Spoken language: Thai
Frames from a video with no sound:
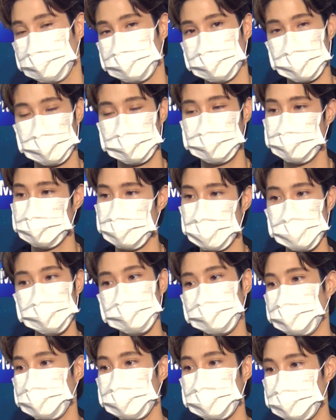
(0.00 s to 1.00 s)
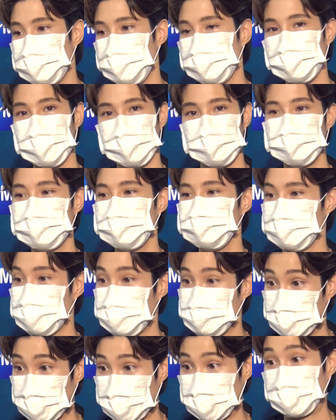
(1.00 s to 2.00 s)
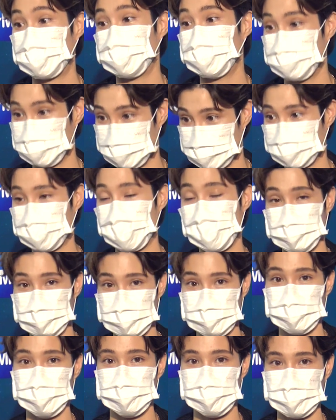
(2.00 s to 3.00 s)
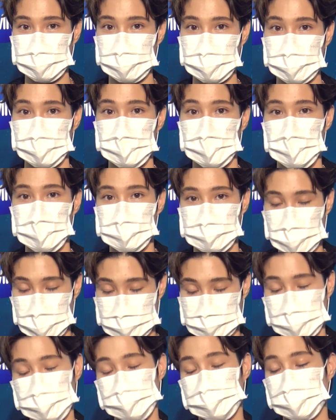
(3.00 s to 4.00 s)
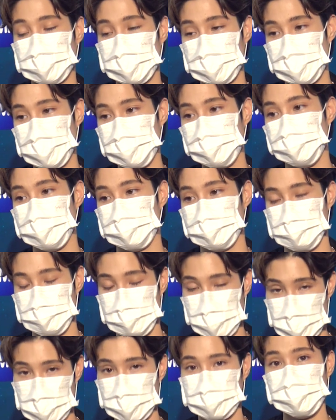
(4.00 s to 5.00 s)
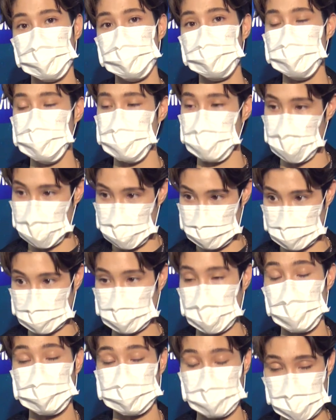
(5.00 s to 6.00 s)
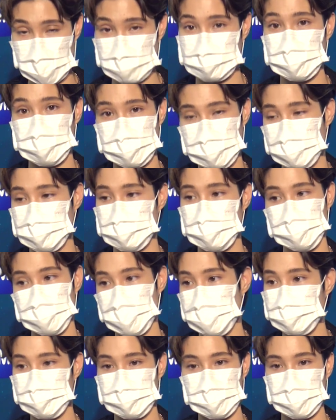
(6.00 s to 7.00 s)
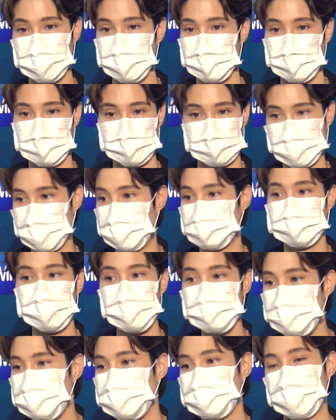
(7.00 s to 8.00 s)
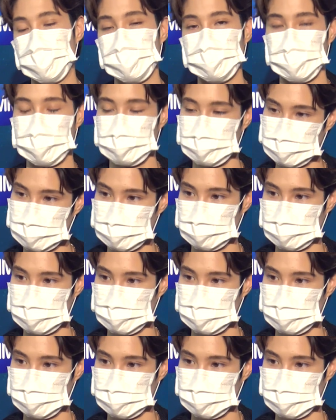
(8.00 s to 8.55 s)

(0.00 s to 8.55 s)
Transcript: แต่คุณไม่ให้สิทธิ์นี้กับพวกเราพวกเราจะทำยังไงค่ะเพราะฉะนั้นจะก็สนับสนุนนะคะถ้าเกิดมีก็ต้องมีให้มันเท่าเทียมจริงๆไม่ใช่ว่าทำเพื่อมีแค่นั้น